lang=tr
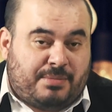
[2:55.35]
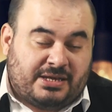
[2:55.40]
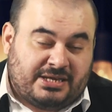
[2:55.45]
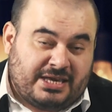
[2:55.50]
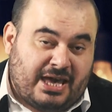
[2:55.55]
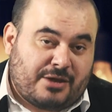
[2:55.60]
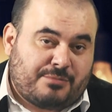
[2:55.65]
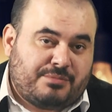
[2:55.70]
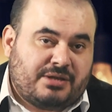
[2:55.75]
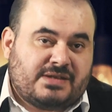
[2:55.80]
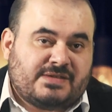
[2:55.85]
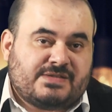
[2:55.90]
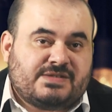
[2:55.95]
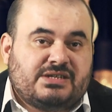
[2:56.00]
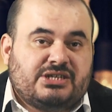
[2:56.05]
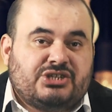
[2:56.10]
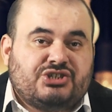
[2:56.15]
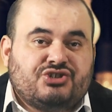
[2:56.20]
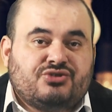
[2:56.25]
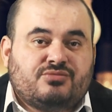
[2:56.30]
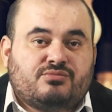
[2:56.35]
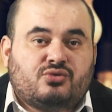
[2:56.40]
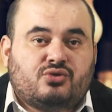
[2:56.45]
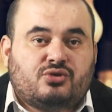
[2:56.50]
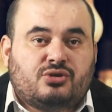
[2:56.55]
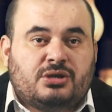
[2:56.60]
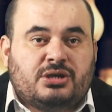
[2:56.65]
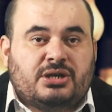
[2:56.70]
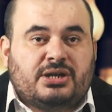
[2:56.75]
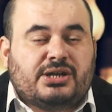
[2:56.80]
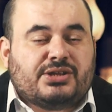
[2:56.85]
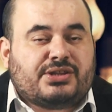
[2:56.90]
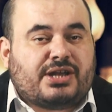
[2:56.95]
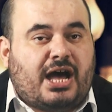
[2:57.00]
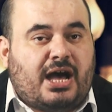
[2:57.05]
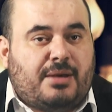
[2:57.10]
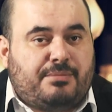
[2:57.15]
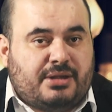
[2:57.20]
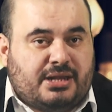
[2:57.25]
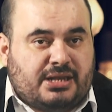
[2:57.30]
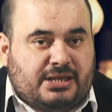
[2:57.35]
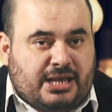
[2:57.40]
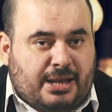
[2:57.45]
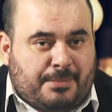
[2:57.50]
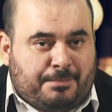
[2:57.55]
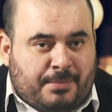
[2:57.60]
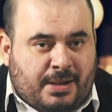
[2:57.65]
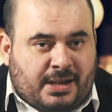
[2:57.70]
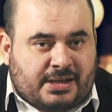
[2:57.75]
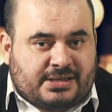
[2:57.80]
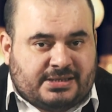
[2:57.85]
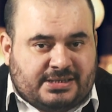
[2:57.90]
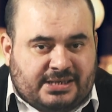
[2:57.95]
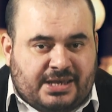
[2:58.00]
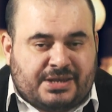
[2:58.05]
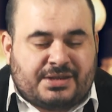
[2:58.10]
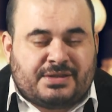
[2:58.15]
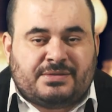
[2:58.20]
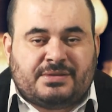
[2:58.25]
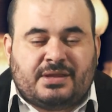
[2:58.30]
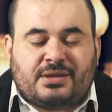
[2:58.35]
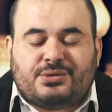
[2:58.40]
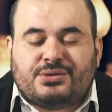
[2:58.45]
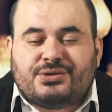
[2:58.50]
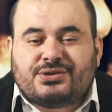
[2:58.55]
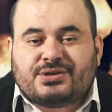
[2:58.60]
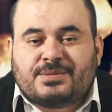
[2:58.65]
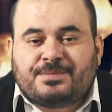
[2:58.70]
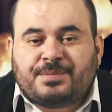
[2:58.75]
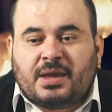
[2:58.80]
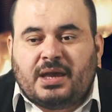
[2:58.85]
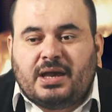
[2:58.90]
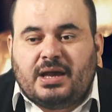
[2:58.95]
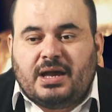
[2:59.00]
Bekar birisi için bu tabiri yapmak yerindedir.